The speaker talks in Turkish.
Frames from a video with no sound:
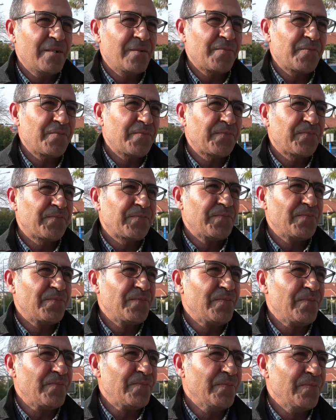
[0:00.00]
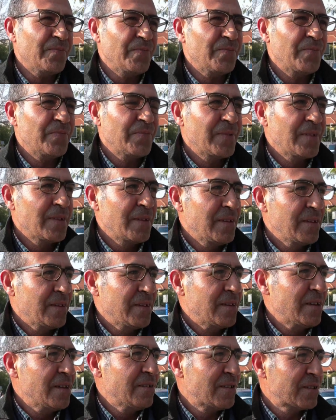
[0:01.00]
Doğalgaz da gelmedi hala.
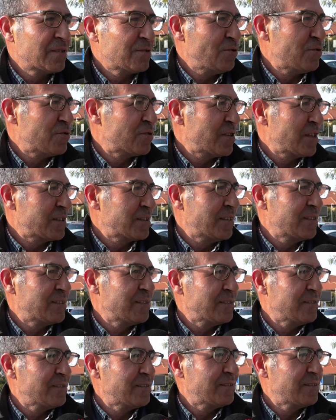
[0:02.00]
Evet o zaten